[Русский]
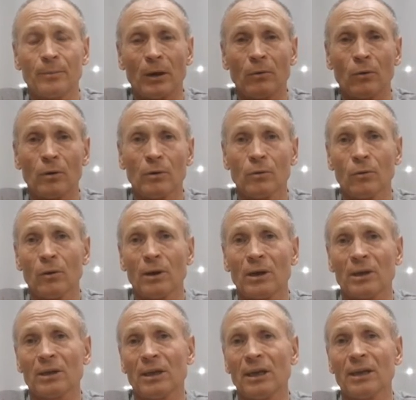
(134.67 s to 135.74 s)
прокуратура
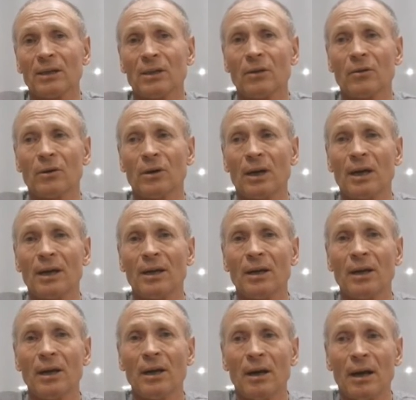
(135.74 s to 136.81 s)
Красноярского
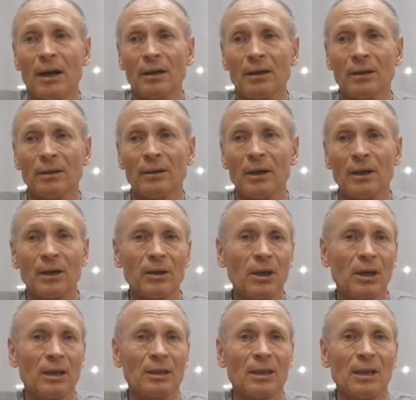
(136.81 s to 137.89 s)
края, а на, на
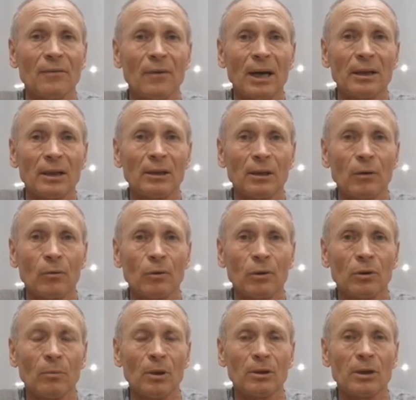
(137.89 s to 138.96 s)
каких основаниях
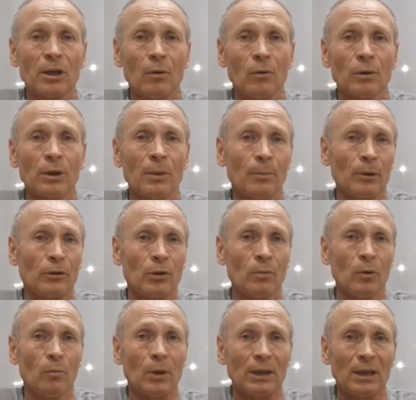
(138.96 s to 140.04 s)
нарушен был закон и
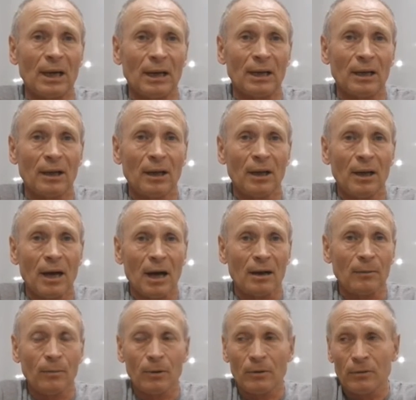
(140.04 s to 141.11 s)
почему подали.
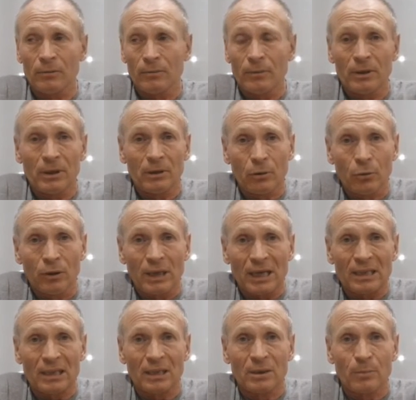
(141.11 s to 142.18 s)
А кто
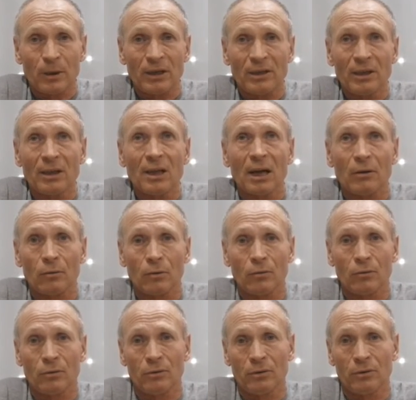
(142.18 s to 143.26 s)
нас-то спросил, как он
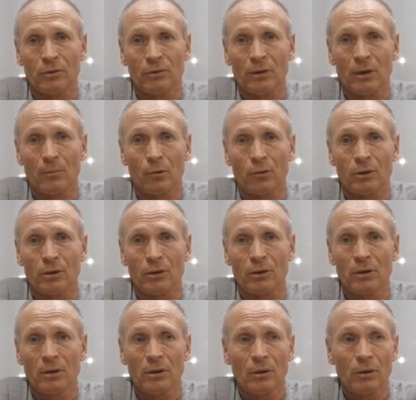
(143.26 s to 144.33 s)
тут работает?
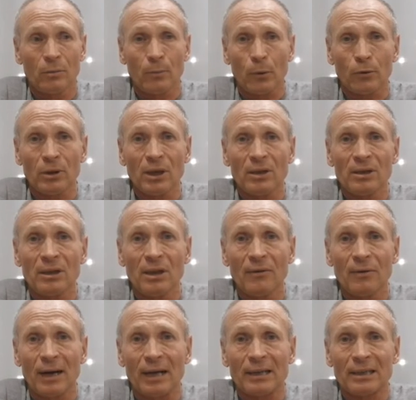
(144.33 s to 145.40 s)
Он просто
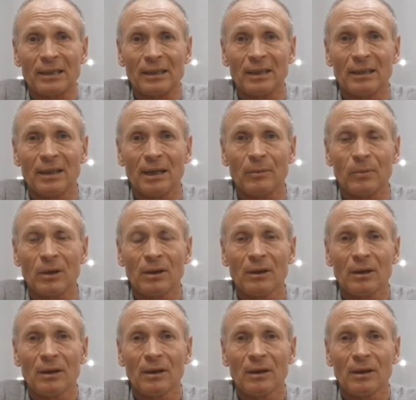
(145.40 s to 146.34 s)
издевается над нами,